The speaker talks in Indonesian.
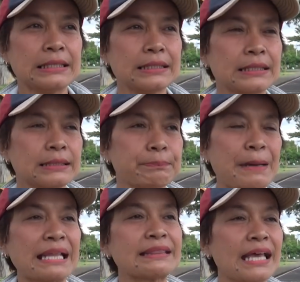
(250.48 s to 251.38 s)
e,
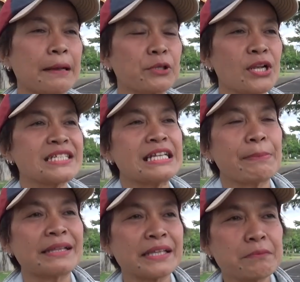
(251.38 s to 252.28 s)
pantai kebetulan saya di
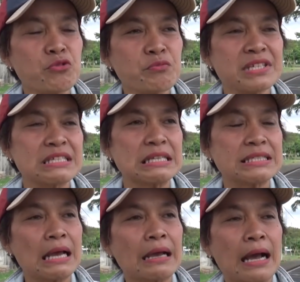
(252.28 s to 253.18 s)
pantai Bum di sini
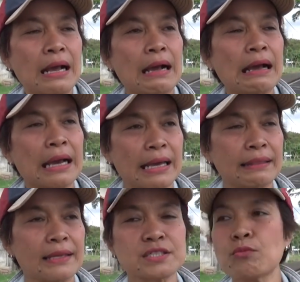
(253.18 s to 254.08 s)
saya agak agak kaget
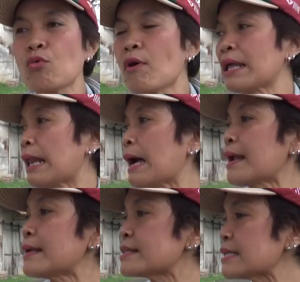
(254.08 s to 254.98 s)
ya semua
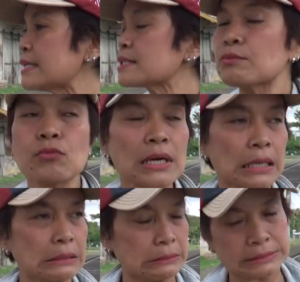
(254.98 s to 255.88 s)
lahan di sini semua
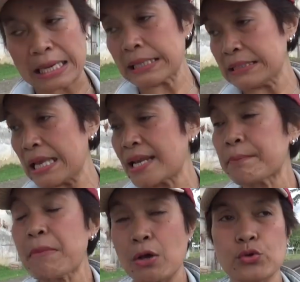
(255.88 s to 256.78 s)

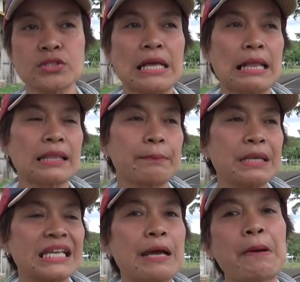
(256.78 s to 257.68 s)
jalanan bagus tapi
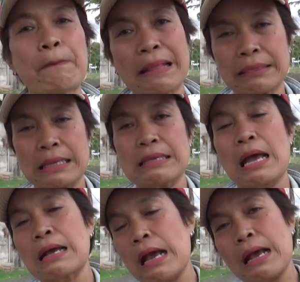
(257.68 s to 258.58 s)
kenapa
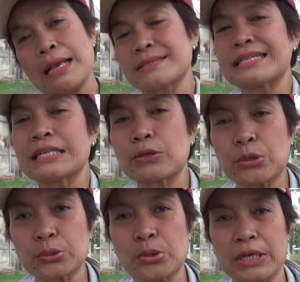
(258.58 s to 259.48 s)
pantainya agak-agak sedikit
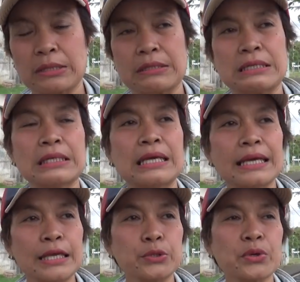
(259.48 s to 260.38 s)
kotor gitu jadi
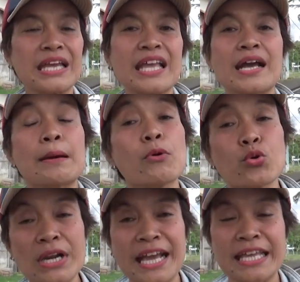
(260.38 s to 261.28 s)
itu kayaknya agak
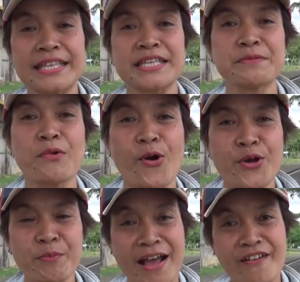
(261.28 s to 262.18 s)
mengurangi jadi
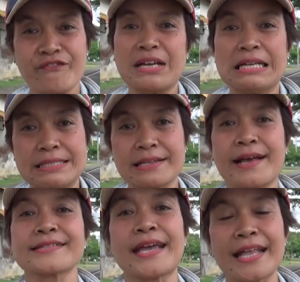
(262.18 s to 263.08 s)
mohon maaf
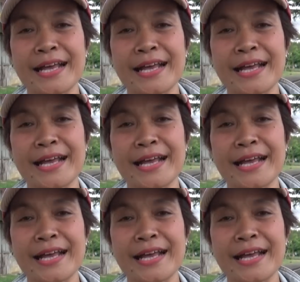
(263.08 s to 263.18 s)
jika saya